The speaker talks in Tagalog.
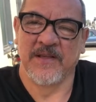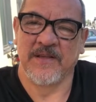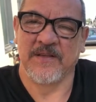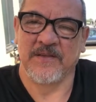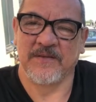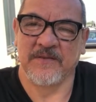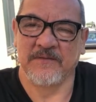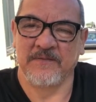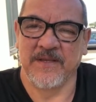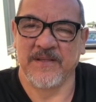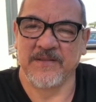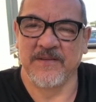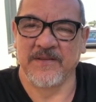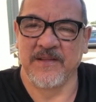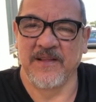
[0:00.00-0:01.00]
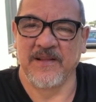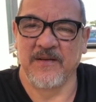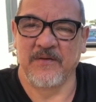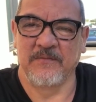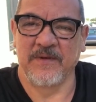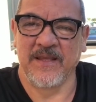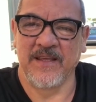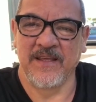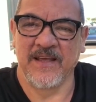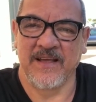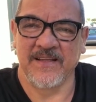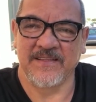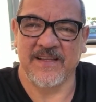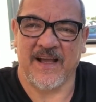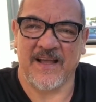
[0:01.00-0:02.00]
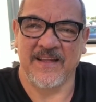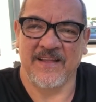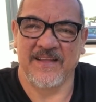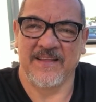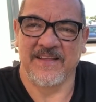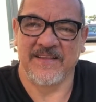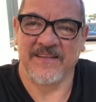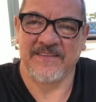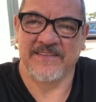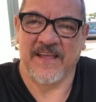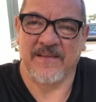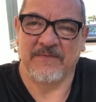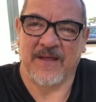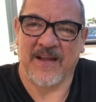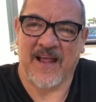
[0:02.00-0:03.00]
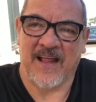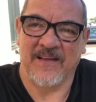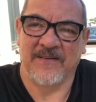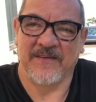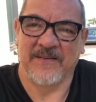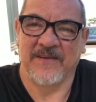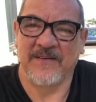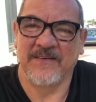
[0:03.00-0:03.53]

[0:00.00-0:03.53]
yung video ni Long May at uh, tsaka ni Jay Manalo, no?